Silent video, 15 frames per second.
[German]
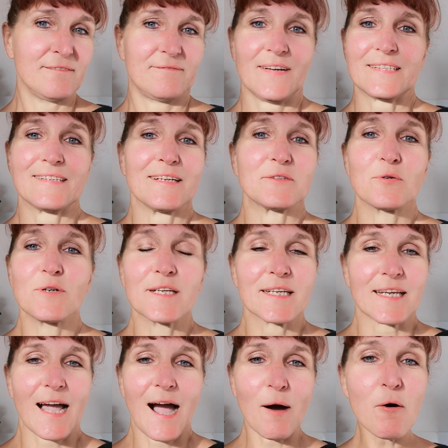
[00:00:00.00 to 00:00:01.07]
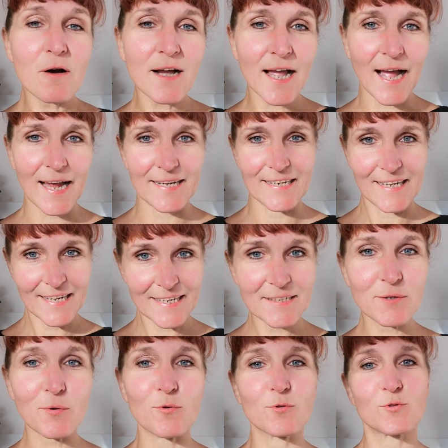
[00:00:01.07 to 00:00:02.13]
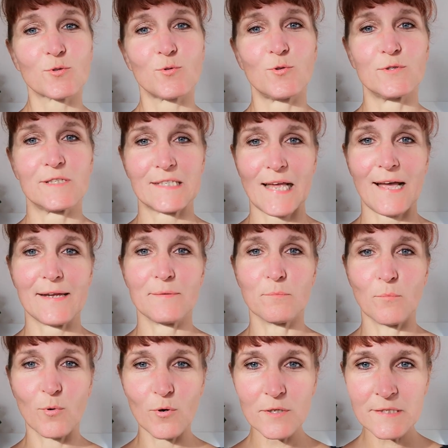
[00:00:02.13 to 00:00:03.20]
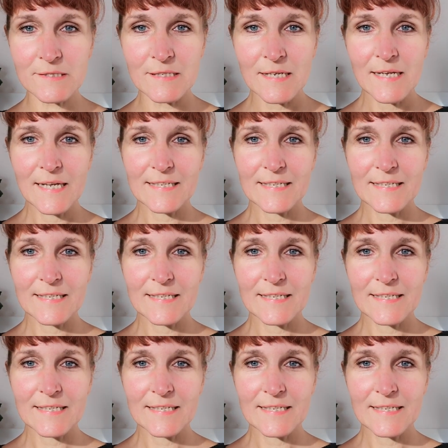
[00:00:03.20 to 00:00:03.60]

Was natürlich auch kein Hinderungsgrund sein muss,